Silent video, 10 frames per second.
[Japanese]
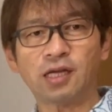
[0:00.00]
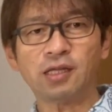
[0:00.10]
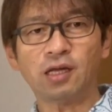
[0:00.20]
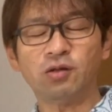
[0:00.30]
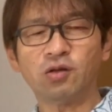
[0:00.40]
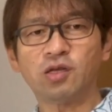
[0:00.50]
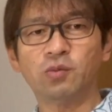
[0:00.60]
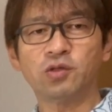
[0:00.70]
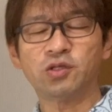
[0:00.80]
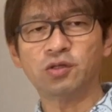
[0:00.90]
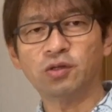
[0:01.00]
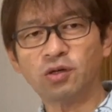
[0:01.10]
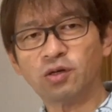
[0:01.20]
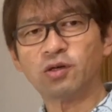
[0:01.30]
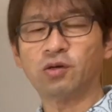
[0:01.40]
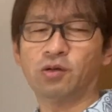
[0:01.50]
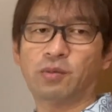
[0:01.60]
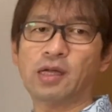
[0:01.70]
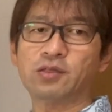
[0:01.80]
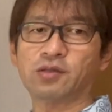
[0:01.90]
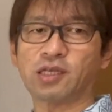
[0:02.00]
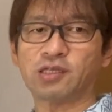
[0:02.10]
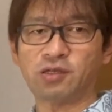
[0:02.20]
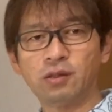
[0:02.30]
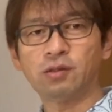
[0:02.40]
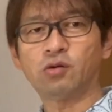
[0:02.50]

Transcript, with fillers: えたいという気持ちをこの満足させる、